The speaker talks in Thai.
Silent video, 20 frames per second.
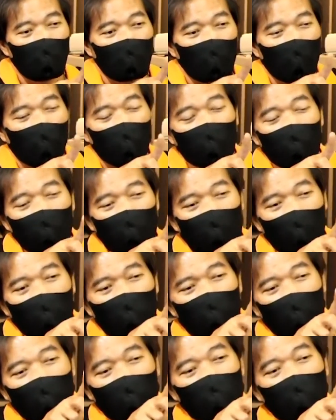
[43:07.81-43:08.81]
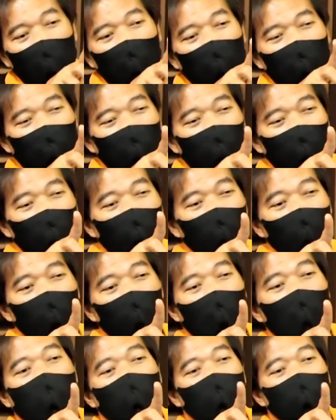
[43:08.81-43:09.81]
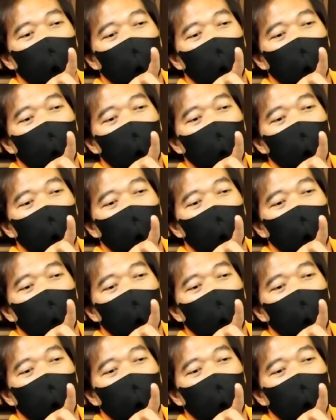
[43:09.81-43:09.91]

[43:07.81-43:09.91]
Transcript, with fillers: เราเลยจำเป็นมากอย่างที่ผมกล่าว